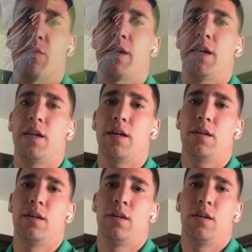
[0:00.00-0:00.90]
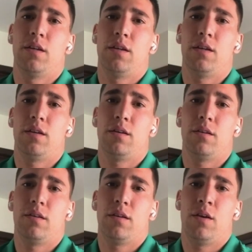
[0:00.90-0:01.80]
la mejor manera
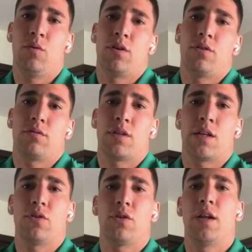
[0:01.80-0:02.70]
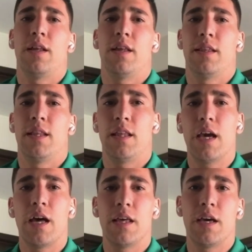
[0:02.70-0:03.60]
y, bueno, trato de,
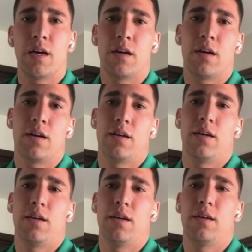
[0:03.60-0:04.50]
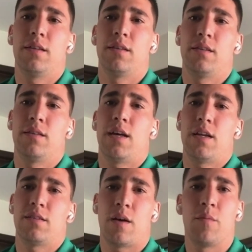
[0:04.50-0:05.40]
día a día eh,
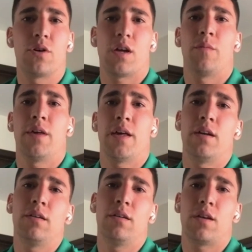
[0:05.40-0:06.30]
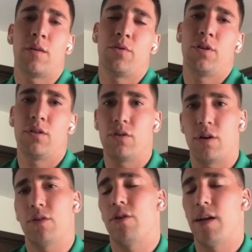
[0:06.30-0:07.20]
dar ese amor que me dan
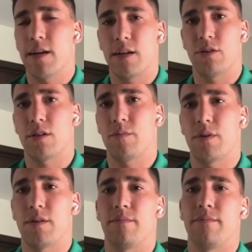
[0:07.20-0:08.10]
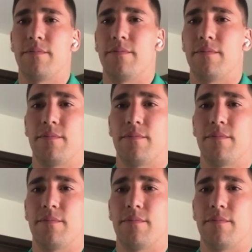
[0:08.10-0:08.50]
respondiendo dentro de la cancha también.